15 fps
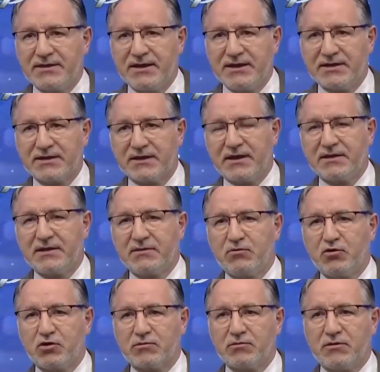insanlığını
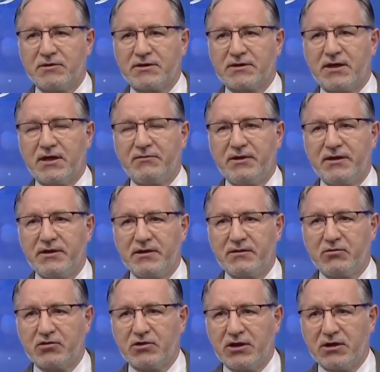bozmamışsa amelleri
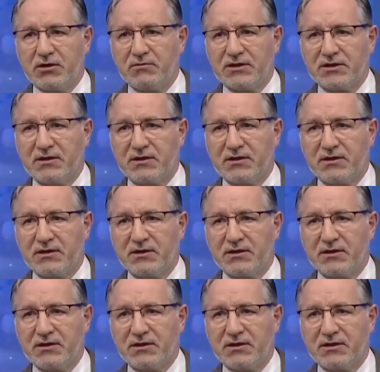boşa gitmez.